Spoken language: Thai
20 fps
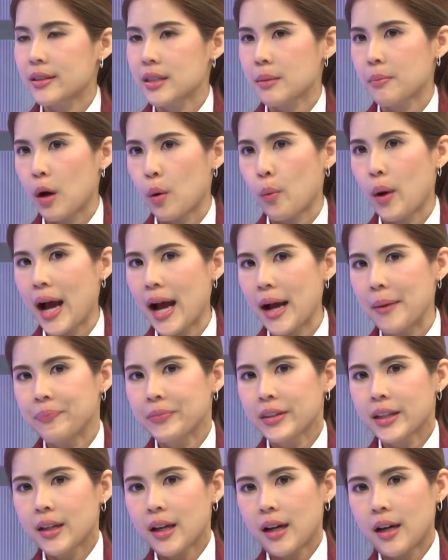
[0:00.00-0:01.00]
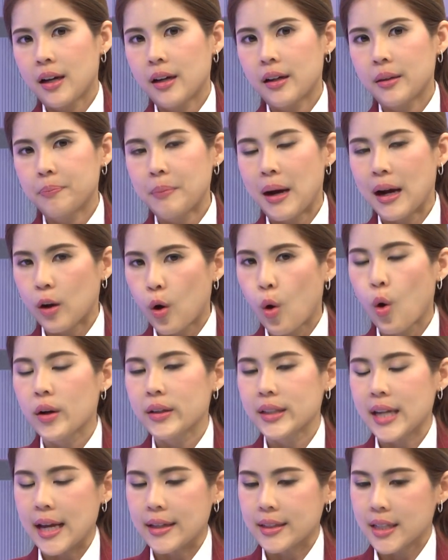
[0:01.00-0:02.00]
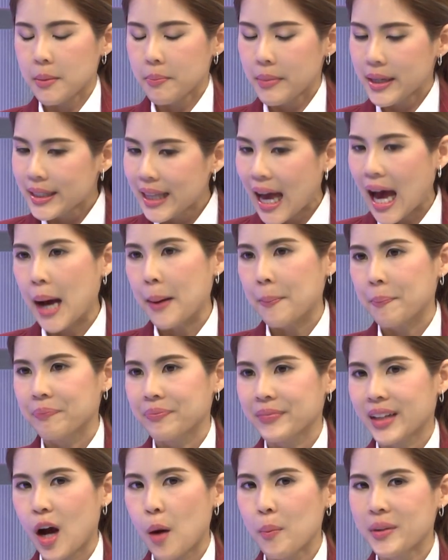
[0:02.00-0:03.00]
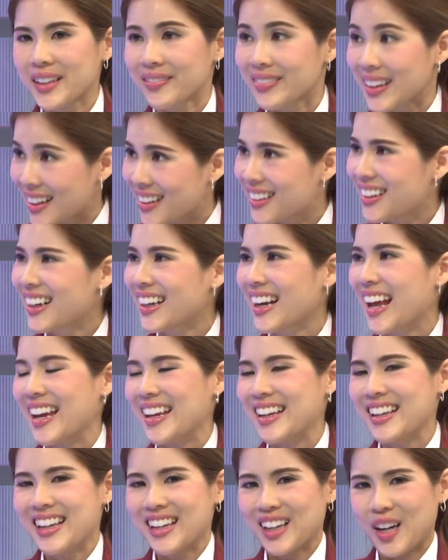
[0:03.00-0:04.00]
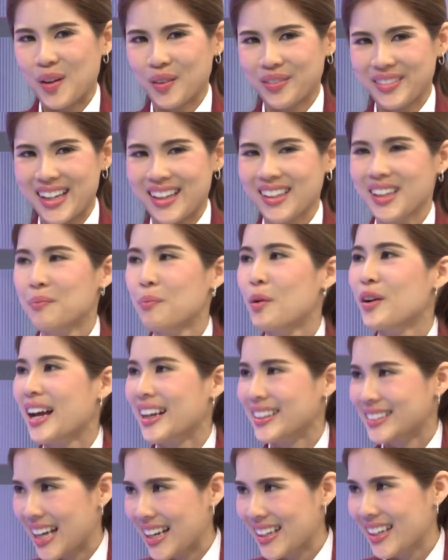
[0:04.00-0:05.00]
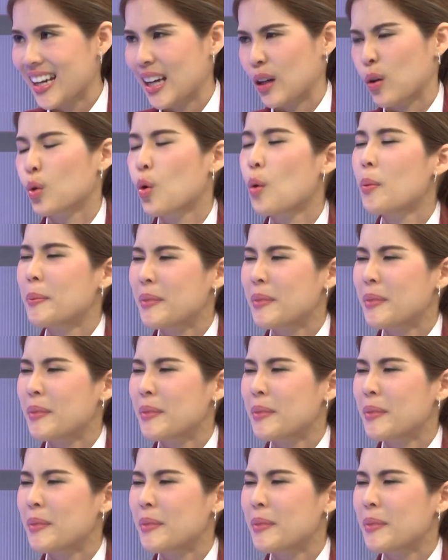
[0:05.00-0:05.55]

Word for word: คือจะบอกว่าบางคนเนี่ยที่ไม่ทำเขาไม่ได้ติดเรื่องอะไรเขาติดเรื่องโปรดักชันนี่แหละเขากลัว